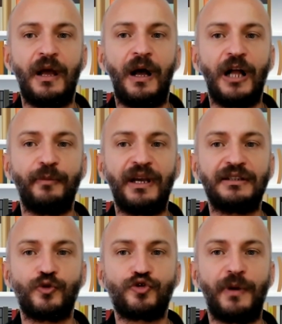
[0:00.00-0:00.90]

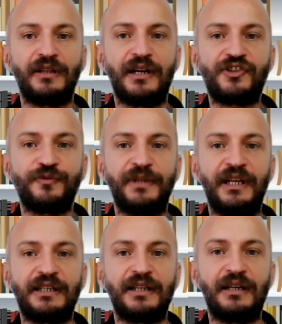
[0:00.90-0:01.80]
Almanya'da uzmanlar
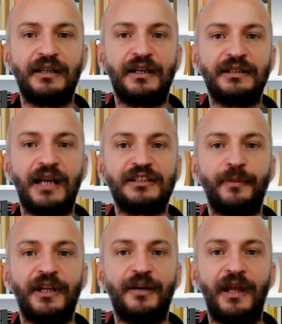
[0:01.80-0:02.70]
şimdiye kadar
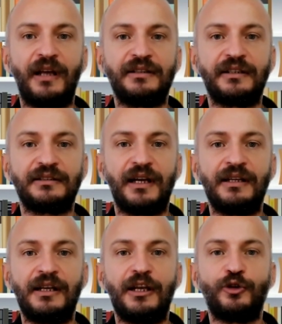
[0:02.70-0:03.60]
yardım alamayanların da
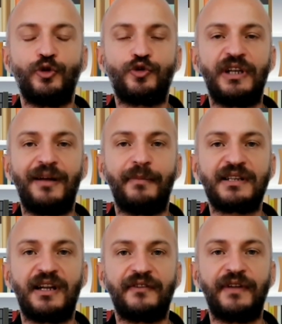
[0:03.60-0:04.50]
yükselen
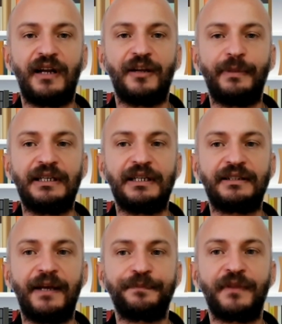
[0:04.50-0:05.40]
masraflarla
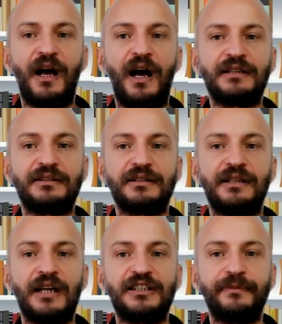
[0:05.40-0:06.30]
birlikte artık
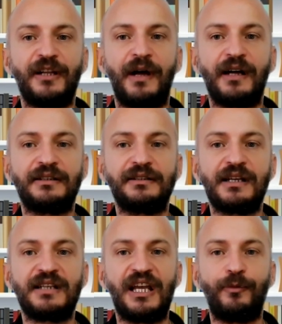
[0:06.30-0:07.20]
yardım alma hakkına
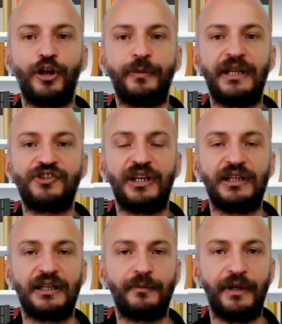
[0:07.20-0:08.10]
sahip
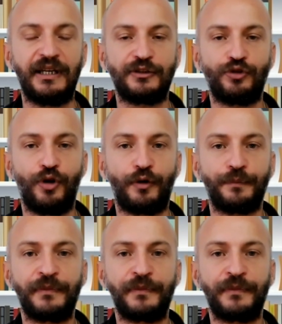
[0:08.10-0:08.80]
olabileceğini belirtiyor.